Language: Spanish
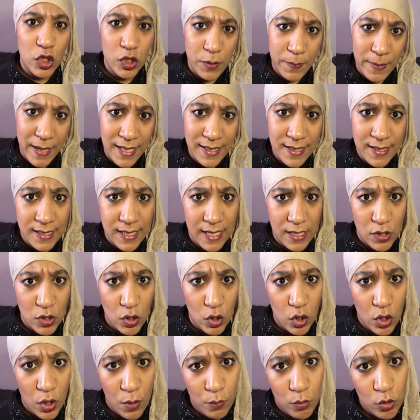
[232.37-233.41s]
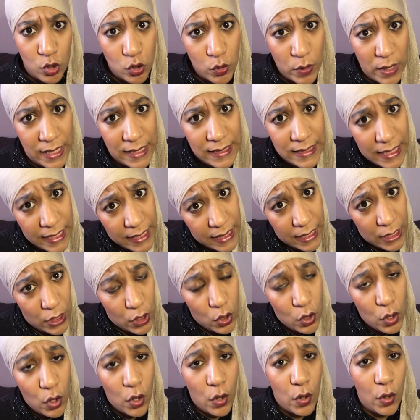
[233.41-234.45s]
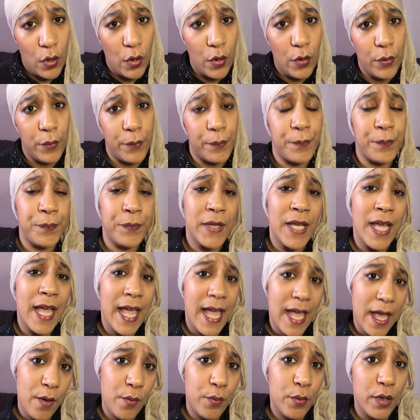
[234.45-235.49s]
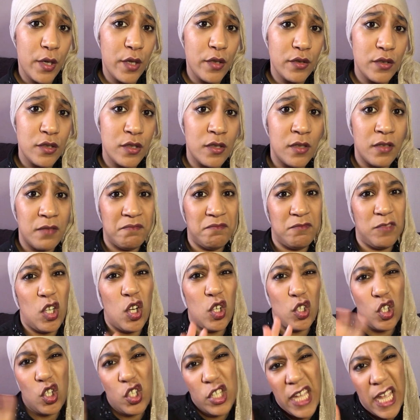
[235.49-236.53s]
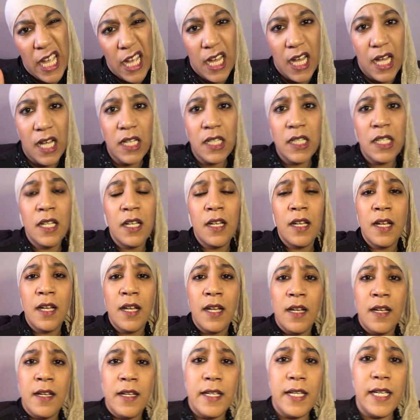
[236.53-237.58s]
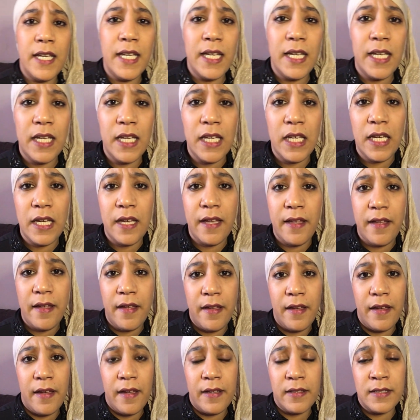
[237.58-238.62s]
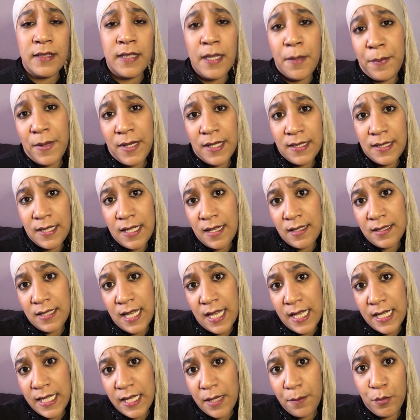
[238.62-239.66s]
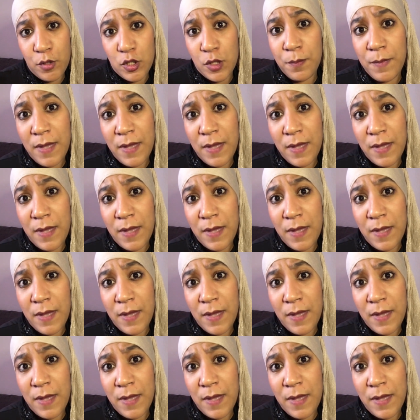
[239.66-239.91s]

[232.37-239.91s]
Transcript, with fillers: eh, bahts, que son como unos 45 euros. No, no llega. Y eh, te pasas ahí pues